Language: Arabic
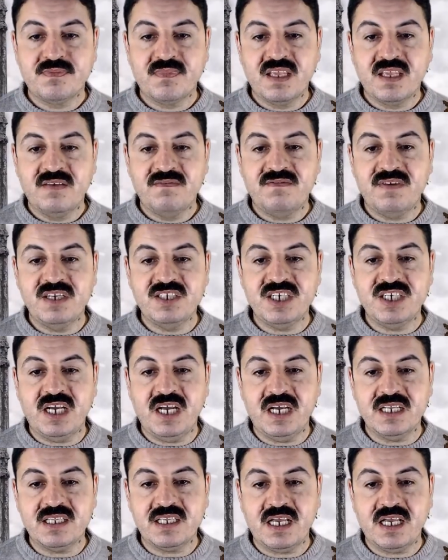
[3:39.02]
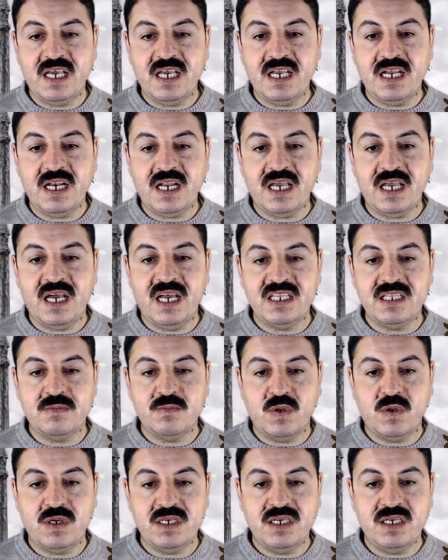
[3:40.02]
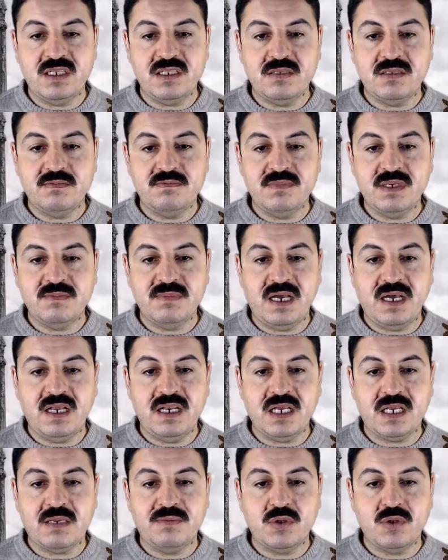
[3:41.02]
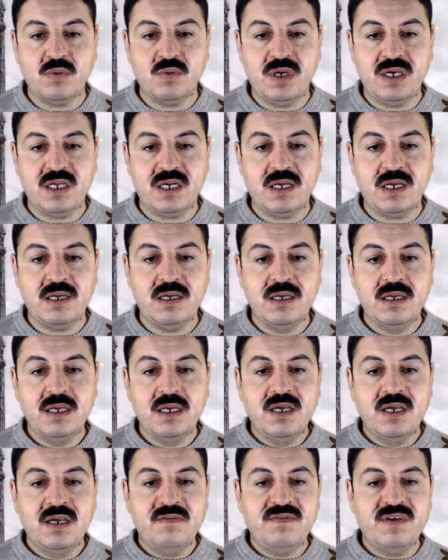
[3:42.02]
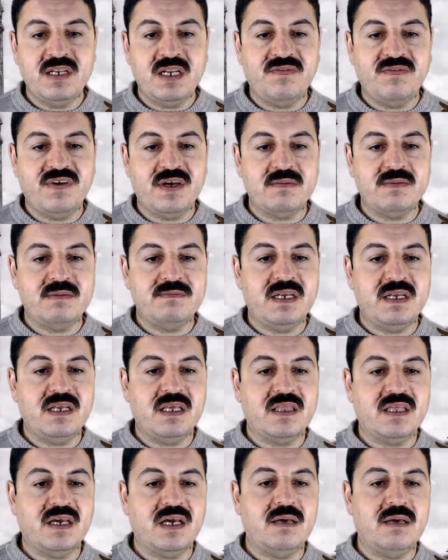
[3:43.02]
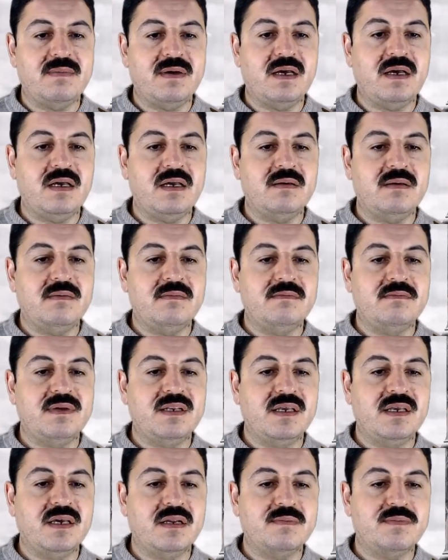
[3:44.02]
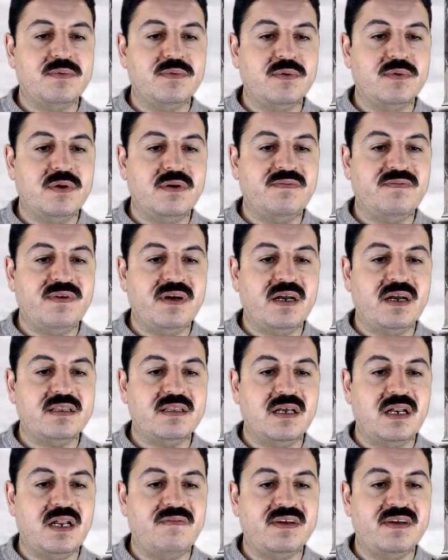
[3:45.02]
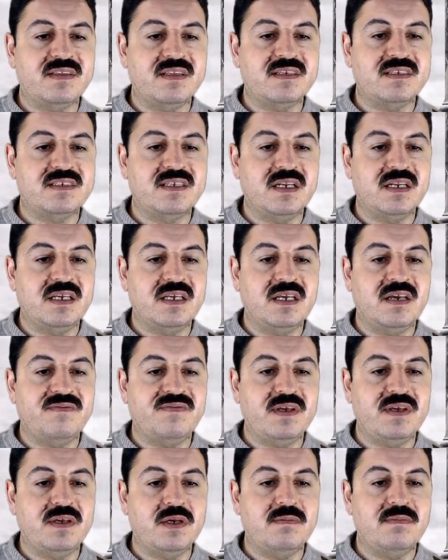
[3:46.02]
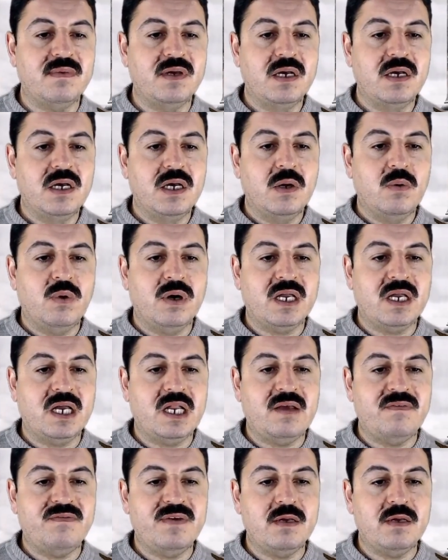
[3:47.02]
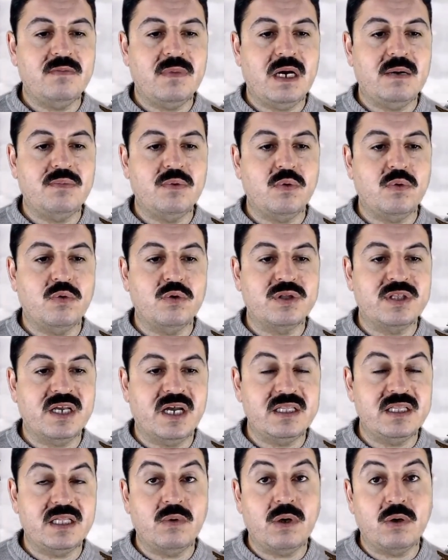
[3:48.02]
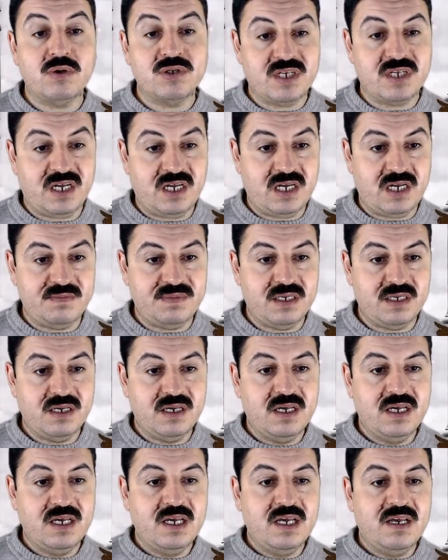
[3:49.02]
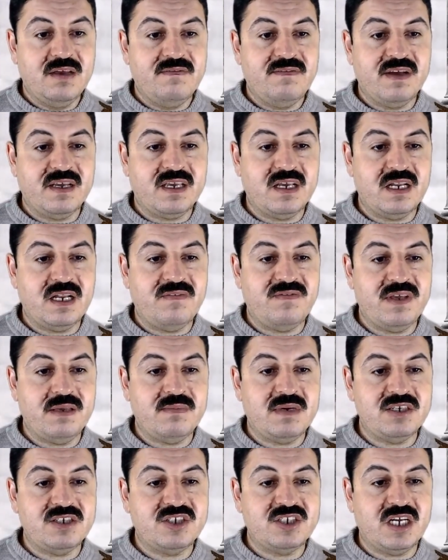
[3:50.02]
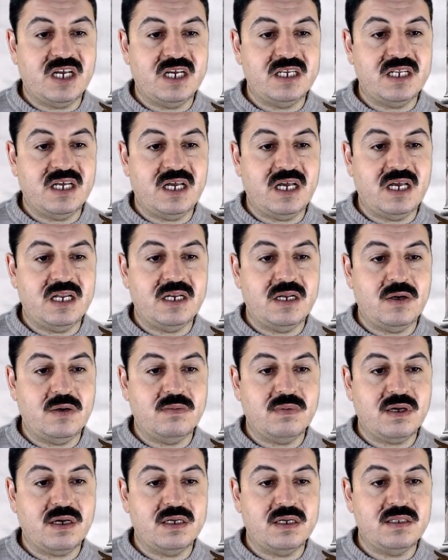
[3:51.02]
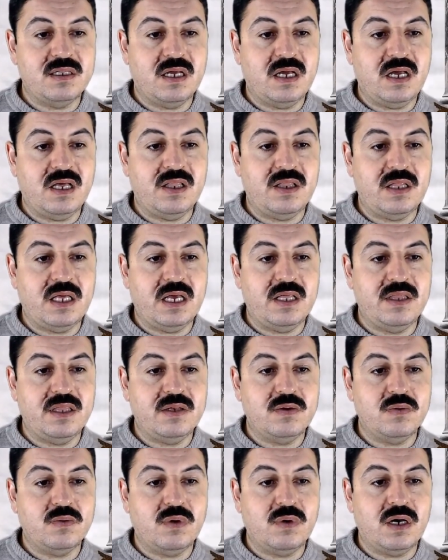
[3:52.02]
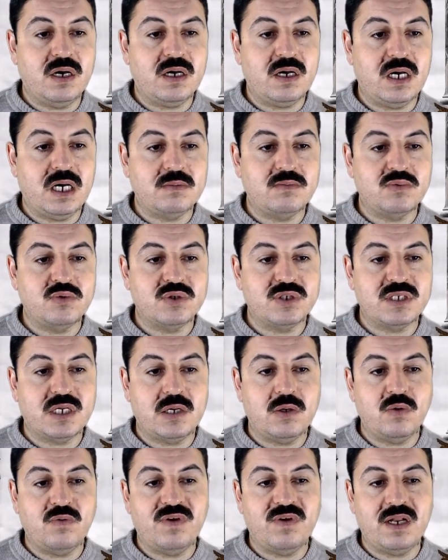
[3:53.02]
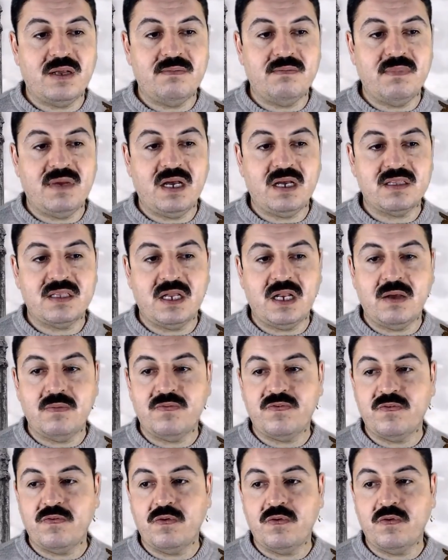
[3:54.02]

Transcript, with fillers: فجاءت خيل خالد بن وليد بمالك بن نويرة في نفر من بني ثعلبة بن يربوع فاختلفت السرية فيهم وكان فيهم أبو قتادة وهو صحابي فكان في من شهد أنهم قد أذنوا وأقاموا وصلوا فلما اختلفوا